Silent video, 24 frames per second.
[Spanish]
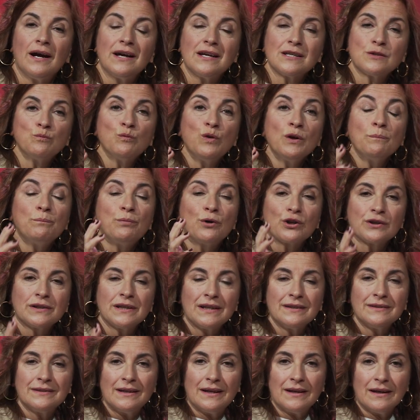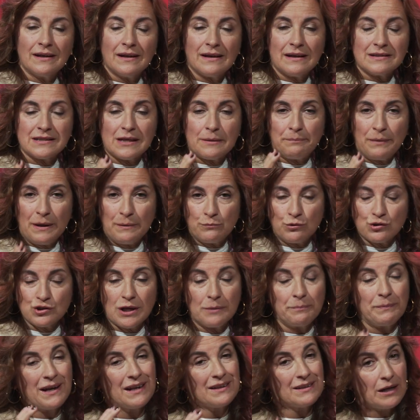es muy importante que sepamos que
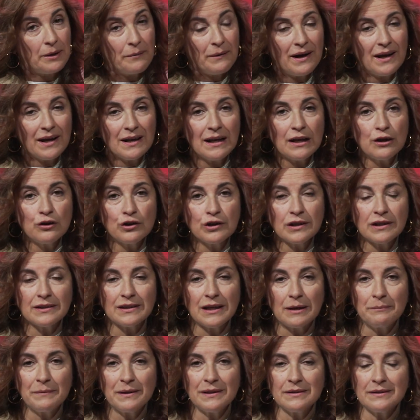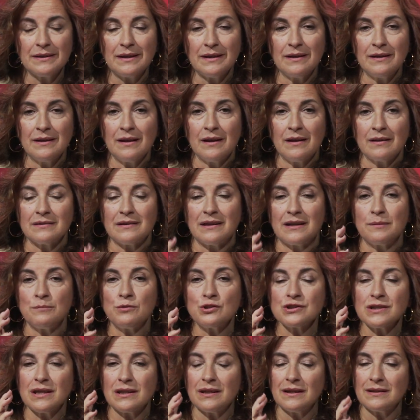para trabajarla correctamente
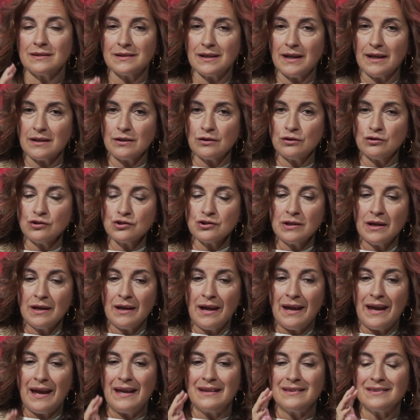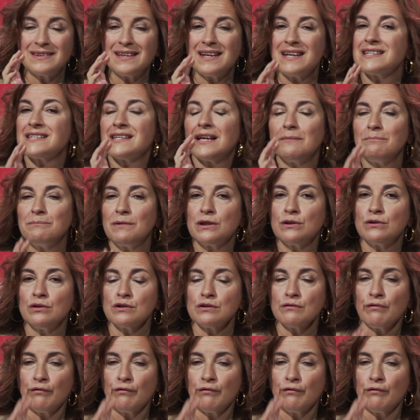tenemos que centrarnos en tres ámbitos